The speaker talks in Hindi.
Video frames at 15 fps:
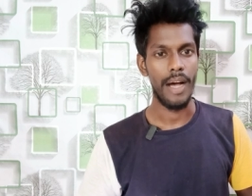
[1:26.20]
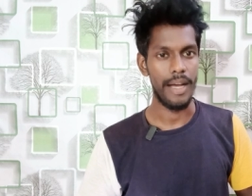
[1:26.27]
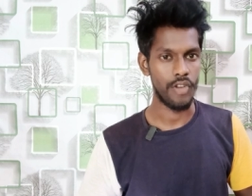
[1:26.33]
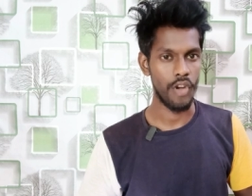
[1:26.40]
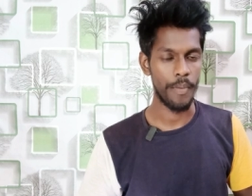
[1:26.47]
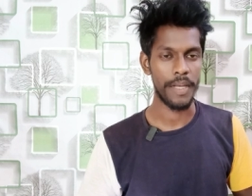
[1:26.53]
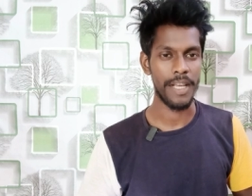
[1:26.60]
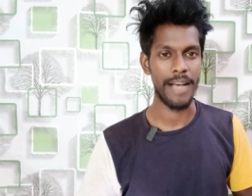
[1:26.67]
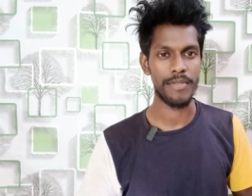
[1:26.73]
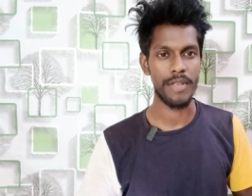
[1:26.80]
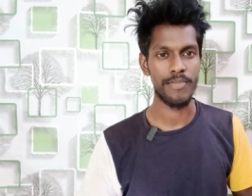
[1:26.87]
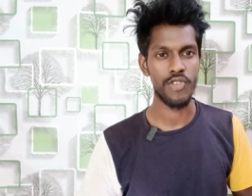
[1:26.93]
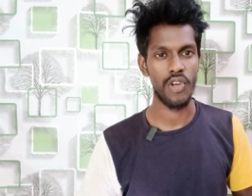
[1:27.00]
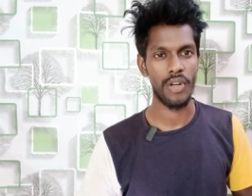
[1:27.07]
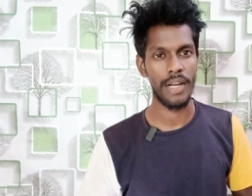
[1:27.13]
आई होप कि आप
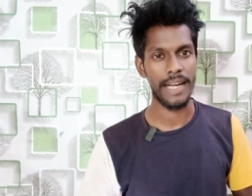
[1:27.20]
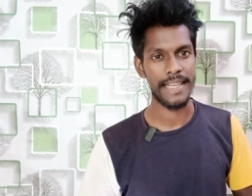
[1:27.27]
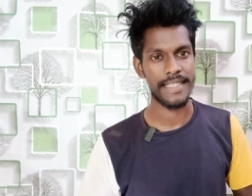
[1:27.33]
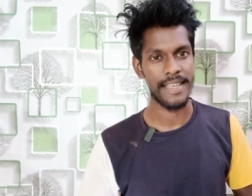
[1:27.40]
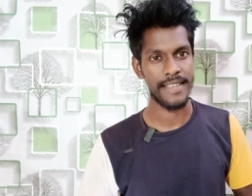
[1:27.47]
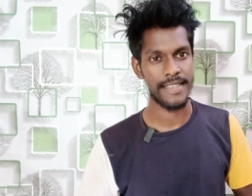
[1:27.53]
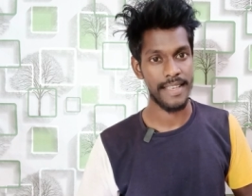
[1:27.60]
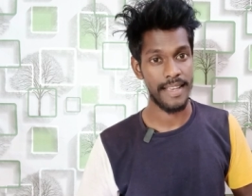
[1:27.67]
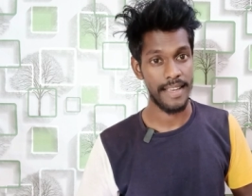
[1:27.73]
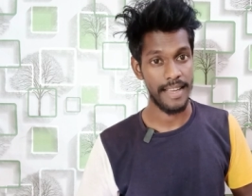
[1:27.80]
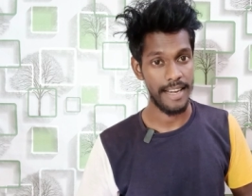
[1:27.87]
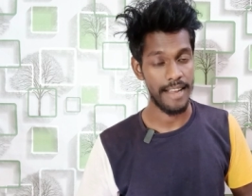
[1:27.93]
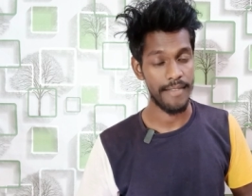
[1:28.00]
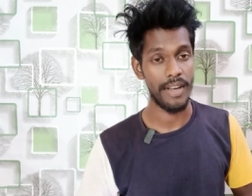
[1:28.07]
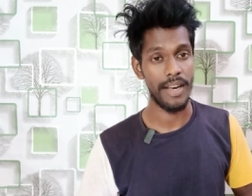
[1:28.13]
समझोगे कैसे इसे
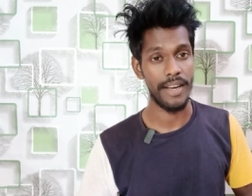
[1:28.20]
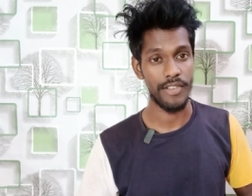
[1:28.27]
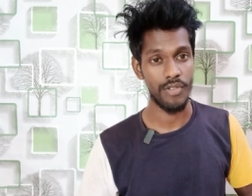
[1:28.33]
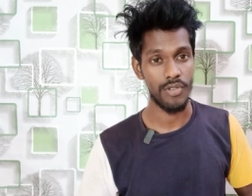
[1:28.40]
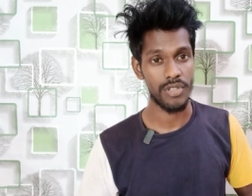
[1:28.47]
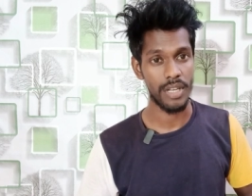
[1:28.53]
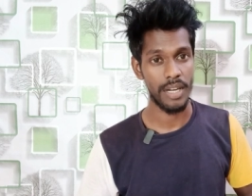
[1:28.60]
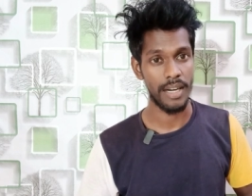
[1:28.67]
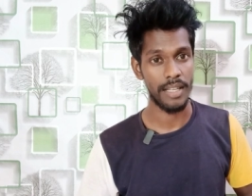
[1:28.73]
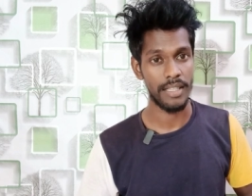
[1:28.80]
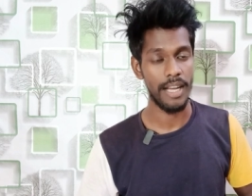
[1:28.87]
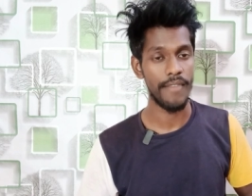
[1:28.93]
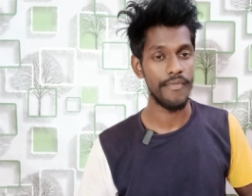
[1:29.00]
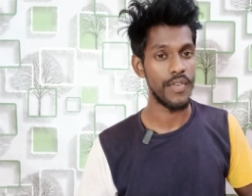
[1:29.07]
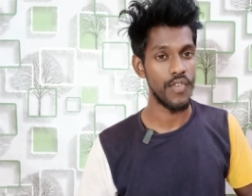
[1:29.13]
इनेबल एंड यूज़ करना
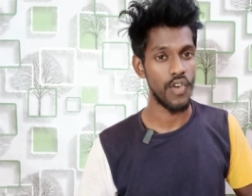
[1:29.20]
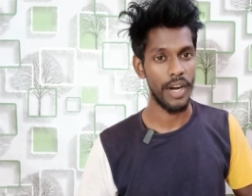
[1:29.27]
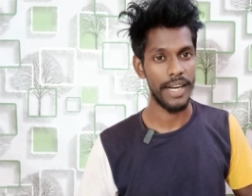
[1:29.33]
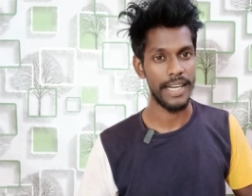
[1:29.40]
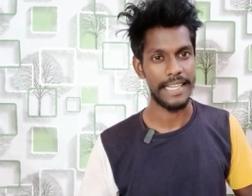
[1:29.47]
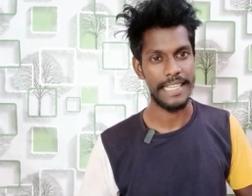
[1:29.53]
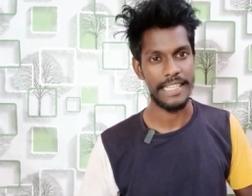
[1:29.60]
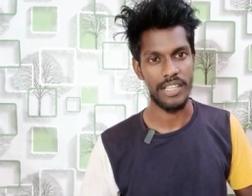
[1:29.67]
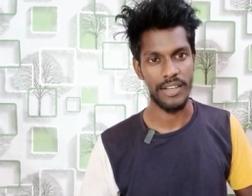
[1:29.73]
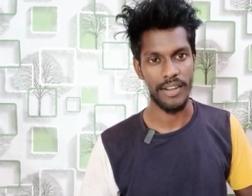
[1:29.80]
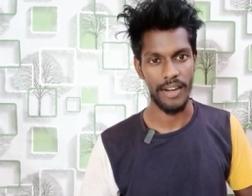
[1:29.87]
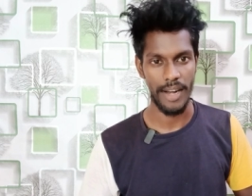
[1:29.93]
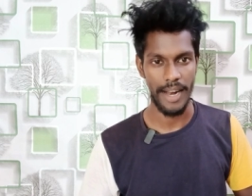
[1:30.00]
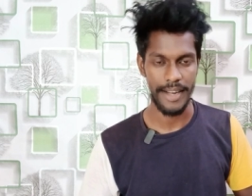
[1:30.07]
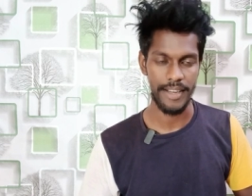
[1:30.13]
था वीवो के टी
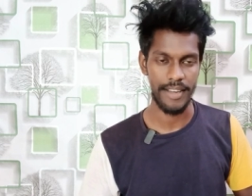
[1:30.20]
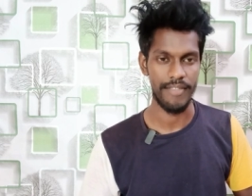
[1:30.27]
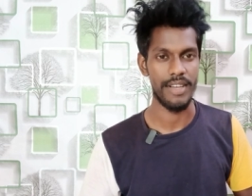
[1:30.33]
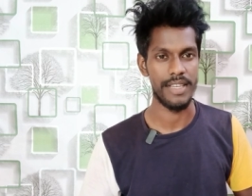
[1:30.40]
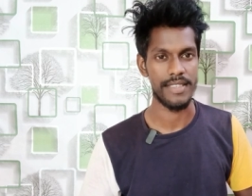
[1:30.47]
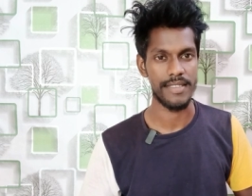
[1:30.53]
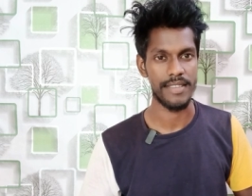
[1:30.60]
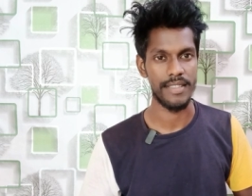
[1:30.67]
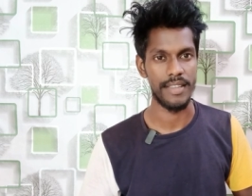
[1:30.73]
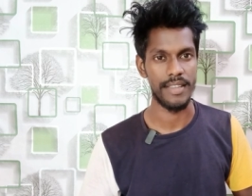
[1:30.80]
थ्री लाइट डिवाइस के